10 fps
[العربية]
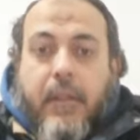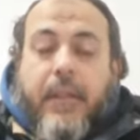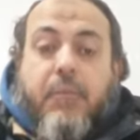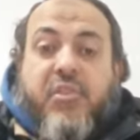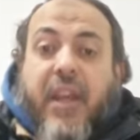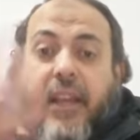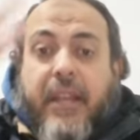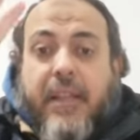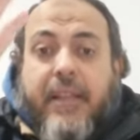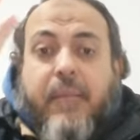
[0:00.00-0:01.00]
لان
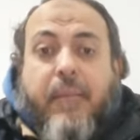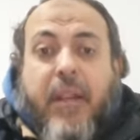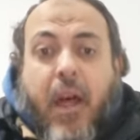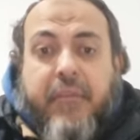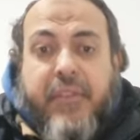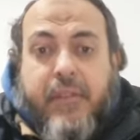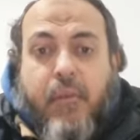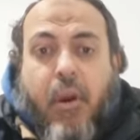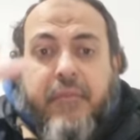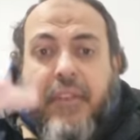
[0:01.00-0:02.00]
مستحيل الامام
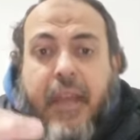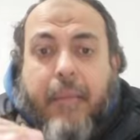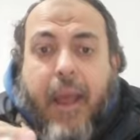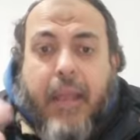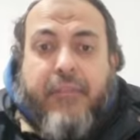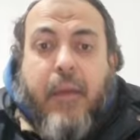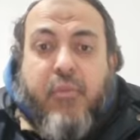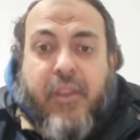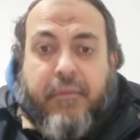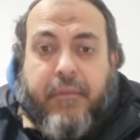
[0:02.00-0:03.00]
الحافظ وهو واقف في الجامع هيفتح
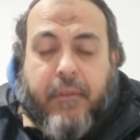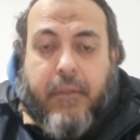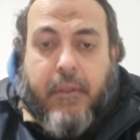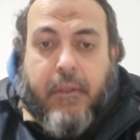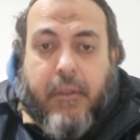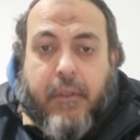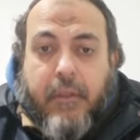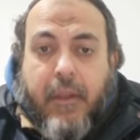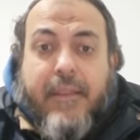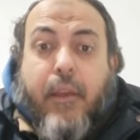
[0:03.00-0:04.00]
مصحف
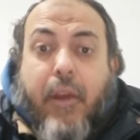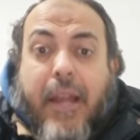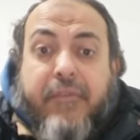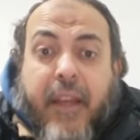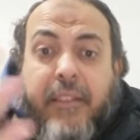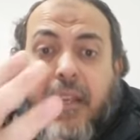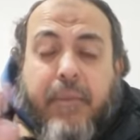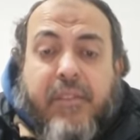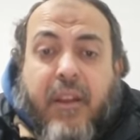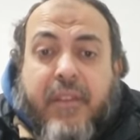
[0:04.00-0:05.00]
هذا يخالف هدي
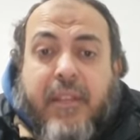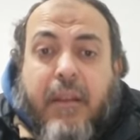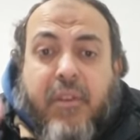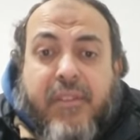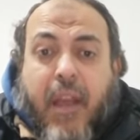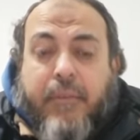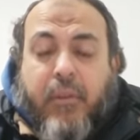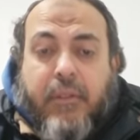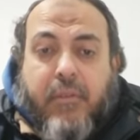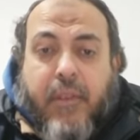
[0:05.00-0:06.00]
النبي صلى الله عليه وسلم
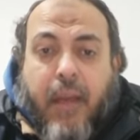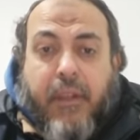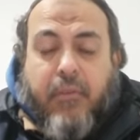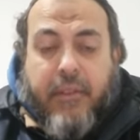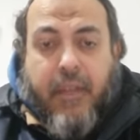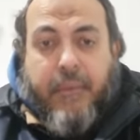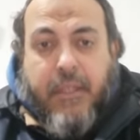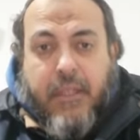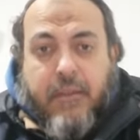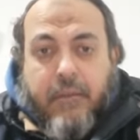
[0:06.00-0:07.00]
واصحابه والصحابه
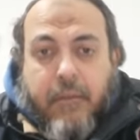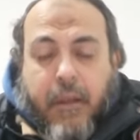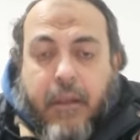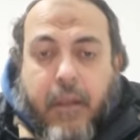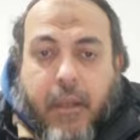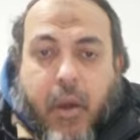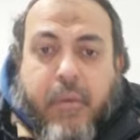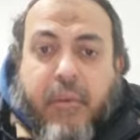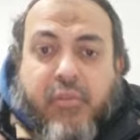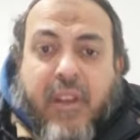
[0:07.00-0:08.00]
والتابعين
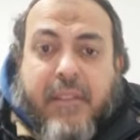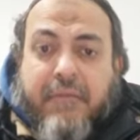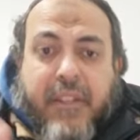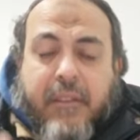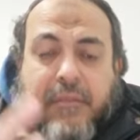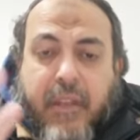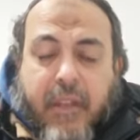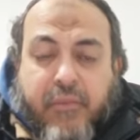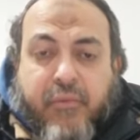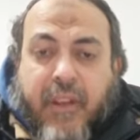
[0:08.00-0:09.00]
عمر ما الرسول
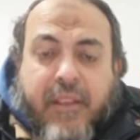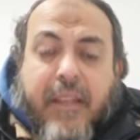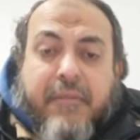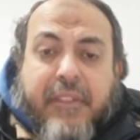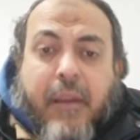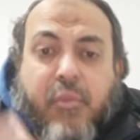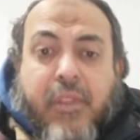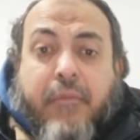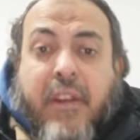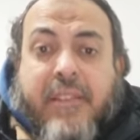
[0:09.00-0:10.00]
صلى الله عليه وسلم فتح
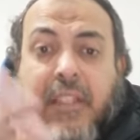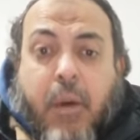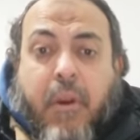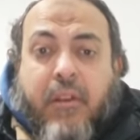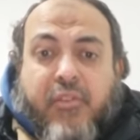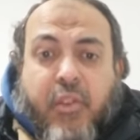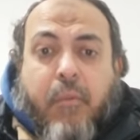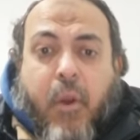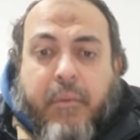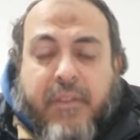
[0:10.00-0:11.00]
مصحف ولا سيدنا ابو بكر ولا سيدنا
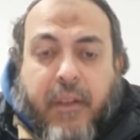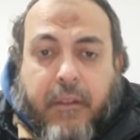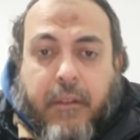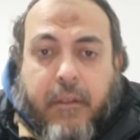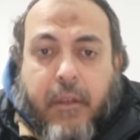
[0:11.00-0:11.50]
عمر وهو بيصلي